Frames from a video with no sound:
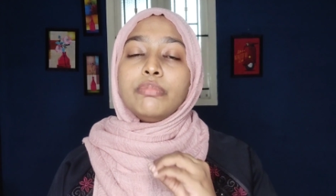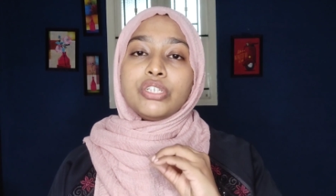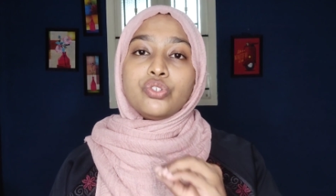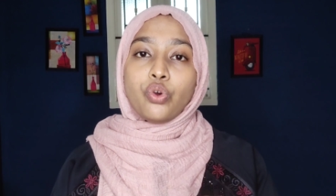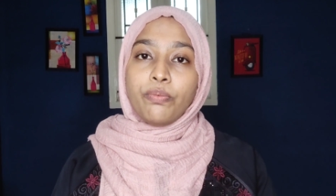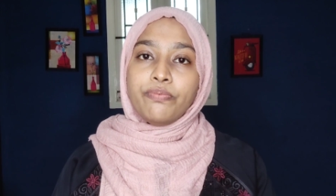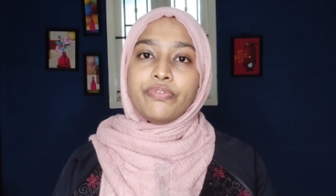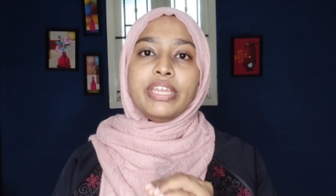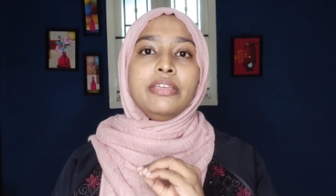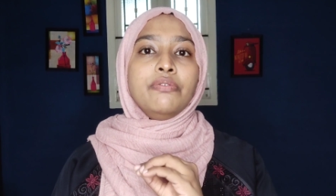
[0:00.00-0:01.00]
பட் சோப்
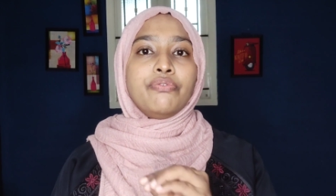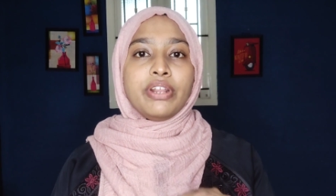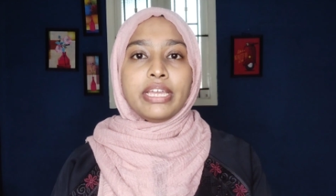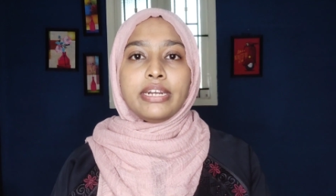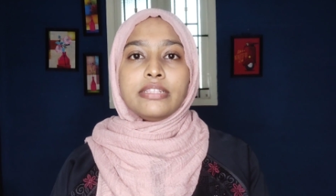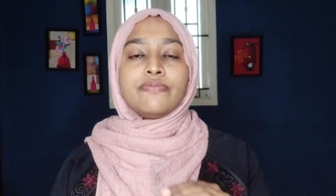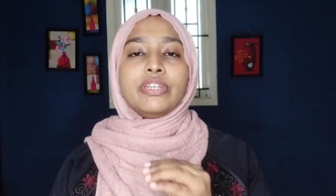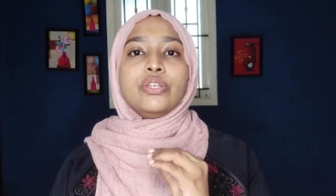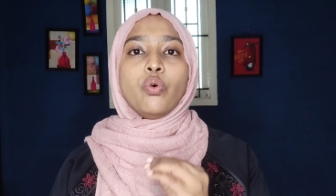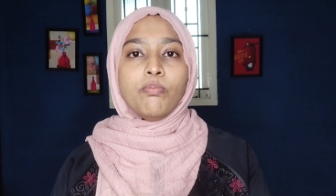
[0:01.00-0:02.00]
ஃப்ரீ ஃப்ரேக்ரன்ஸ்
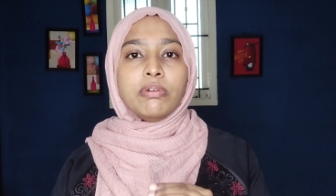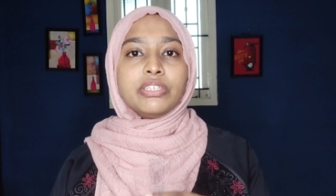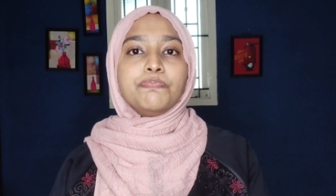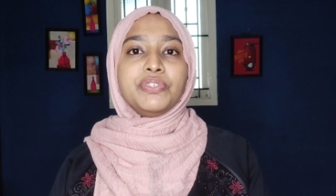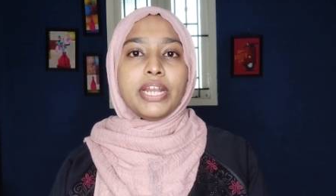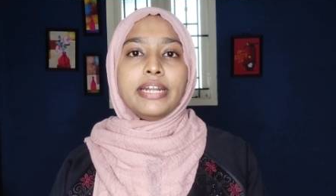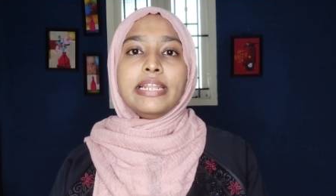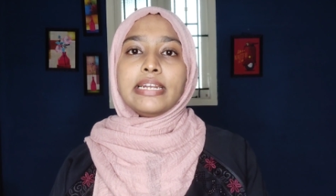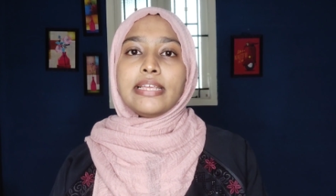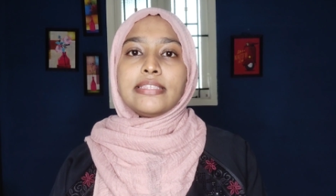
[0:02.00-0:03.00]
ஃப்ரீ ரொம்ப
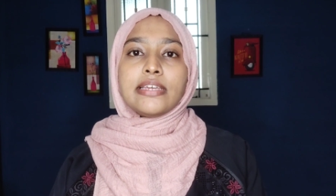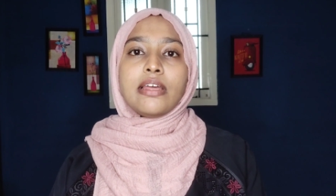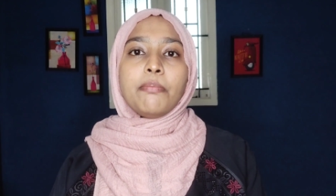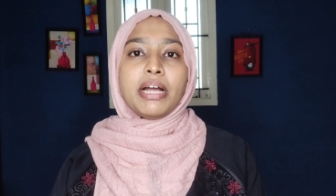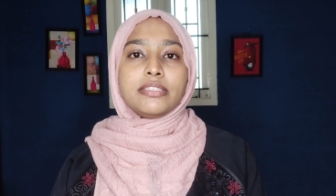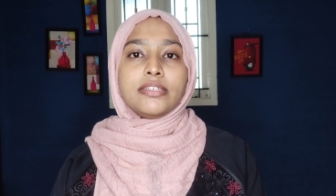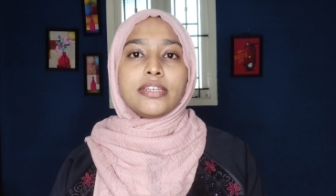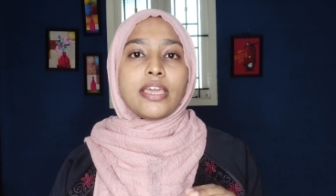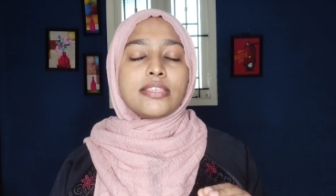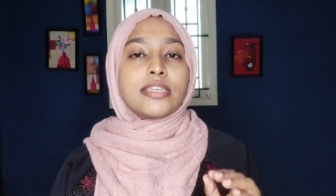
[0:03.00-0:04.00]
ஜென்டில் கிளென்சர் நான்
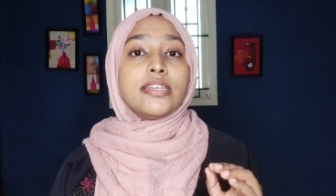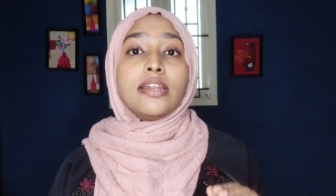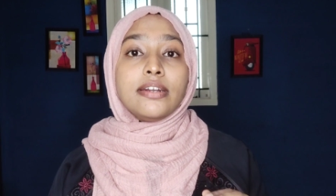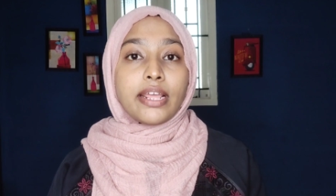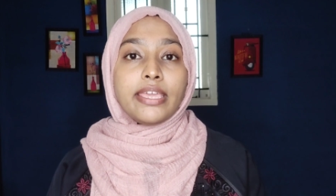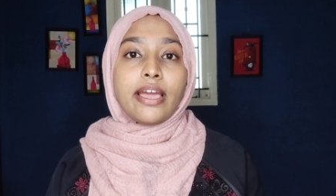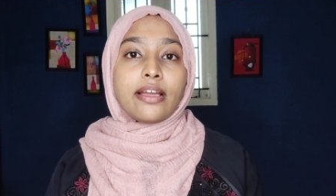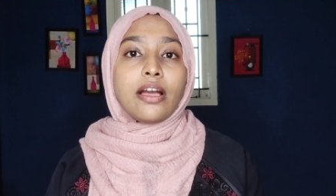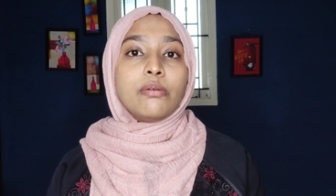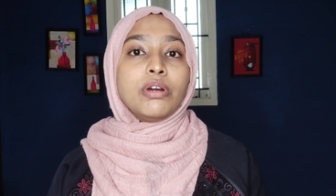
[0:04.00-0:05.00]
பார்த்துட்ருக்கேன் ஸ்கின்னை ட்ரை
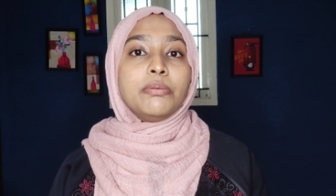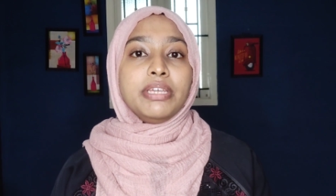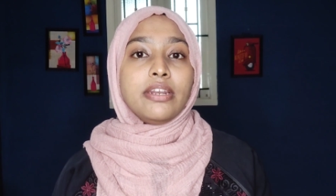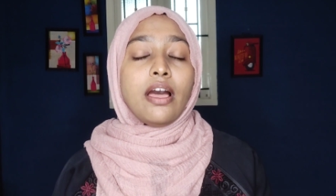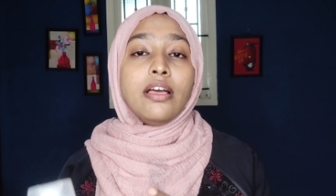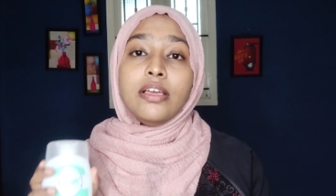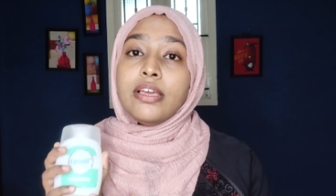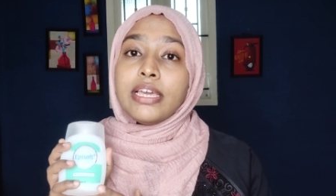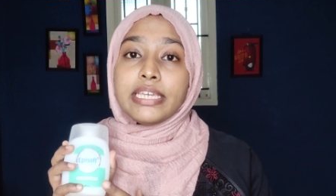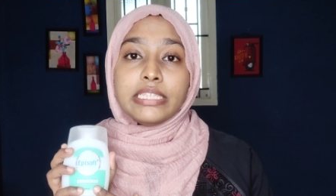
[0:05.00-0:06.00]
ஆக்காமல் அப்படின்னா
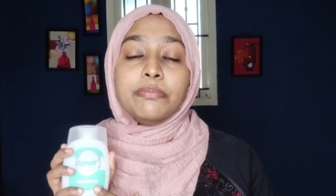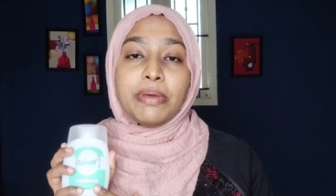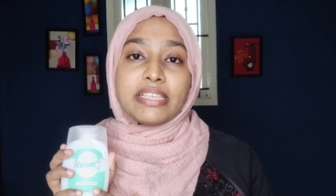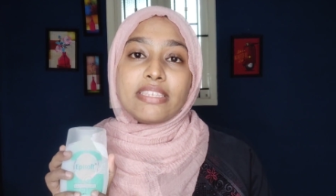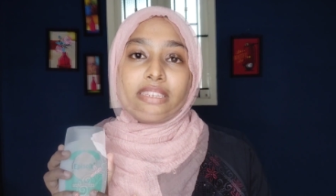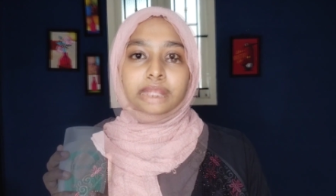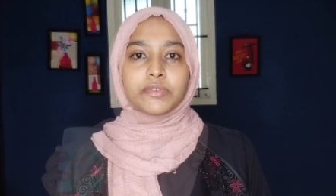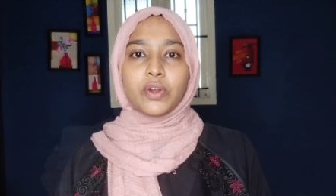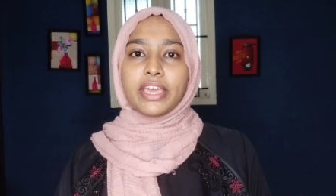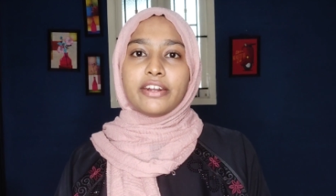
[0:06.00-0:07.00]
இது பெஸ்ட்
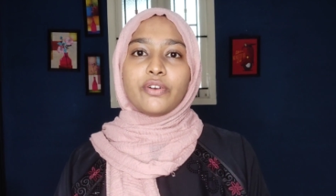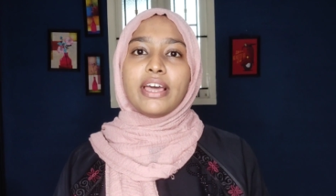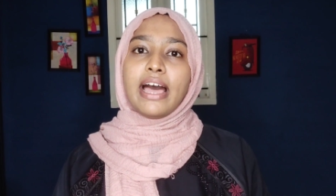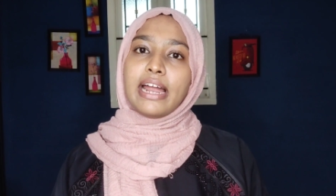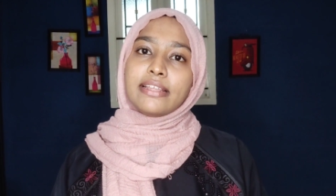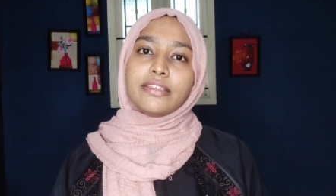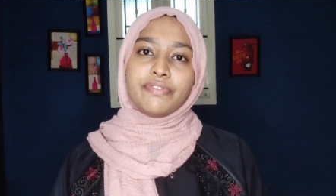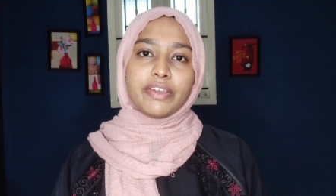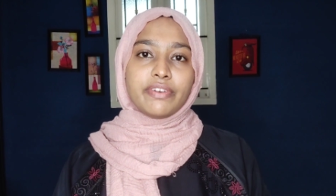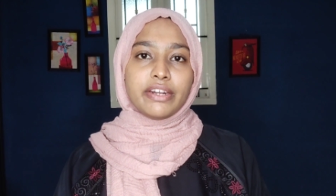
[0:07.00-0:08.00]
ஓகே என்னோட அடுத்த
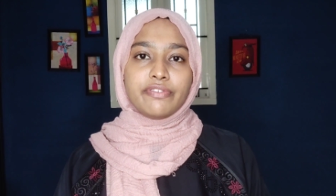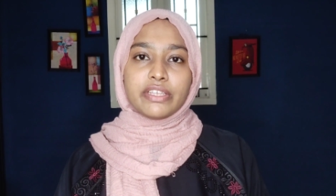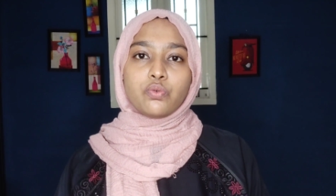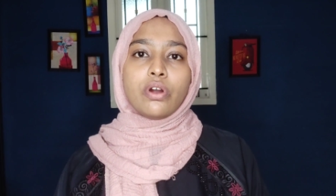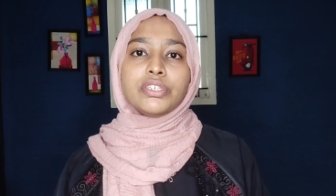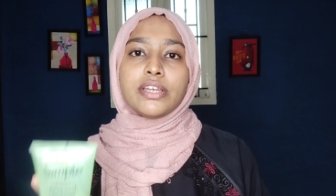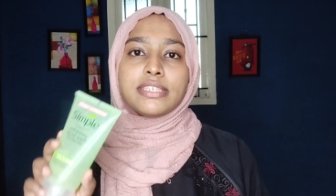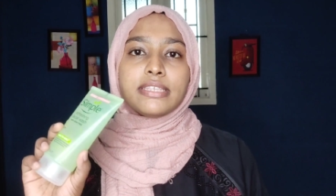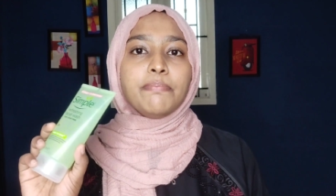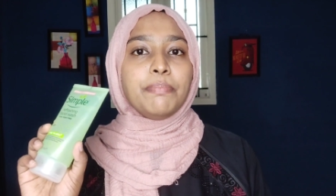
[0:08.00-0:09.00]
ஃபேவரேட் ஃபேஸ் வாஷ்
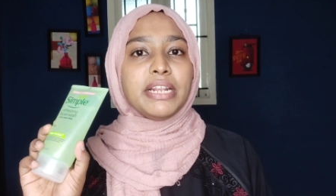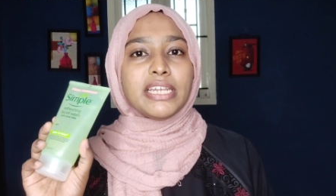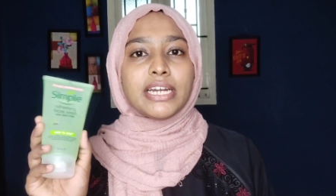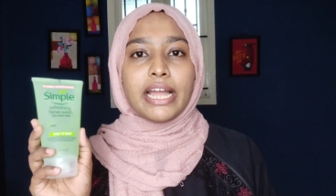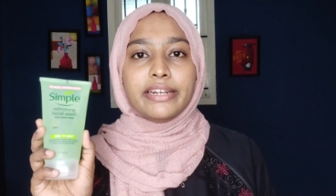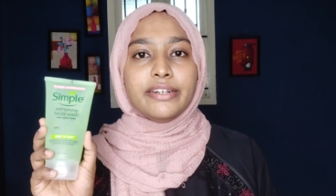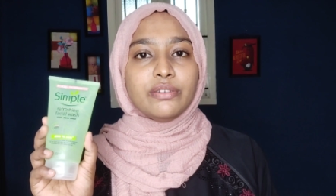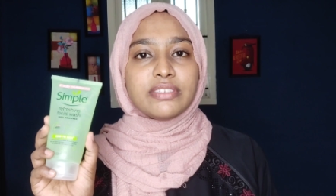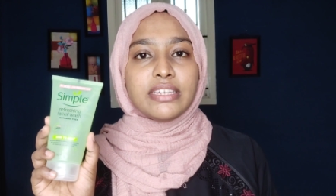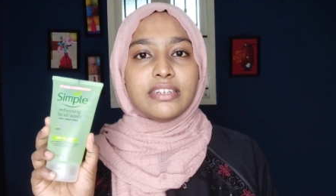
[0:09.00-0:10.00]
சிம்பிள் கைண்ட்
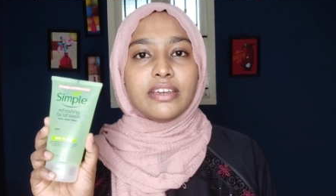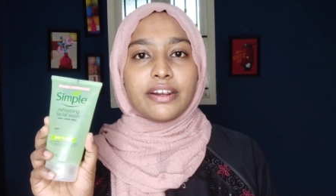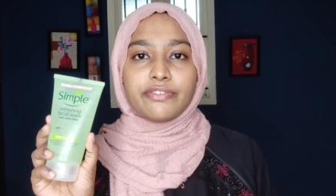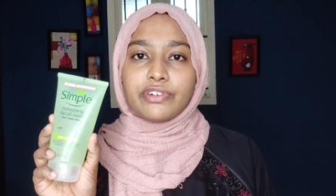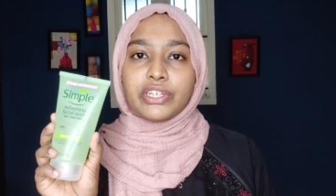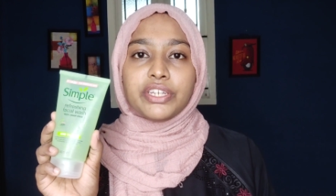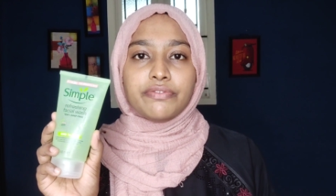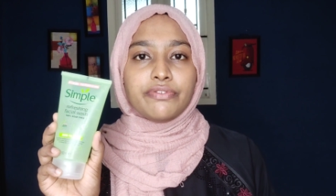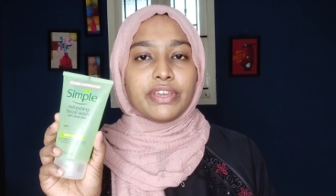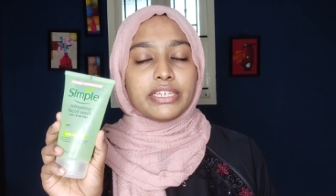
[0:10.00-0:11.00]
டு ஸ்கின்
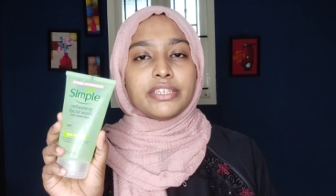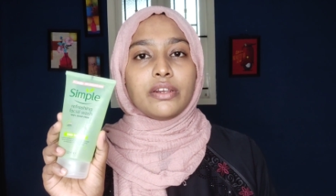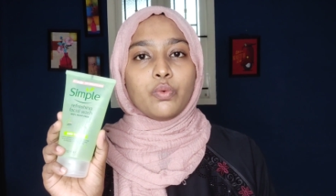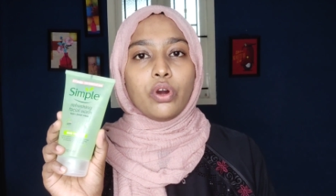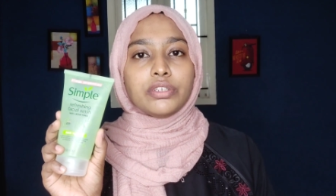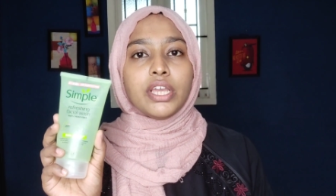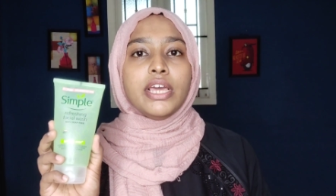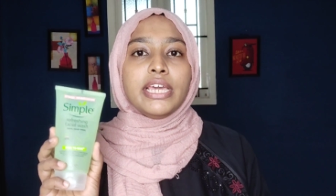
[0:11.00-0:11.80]
ரெஃப்ரெஷிங் ஃபேஷியல் வாஷ்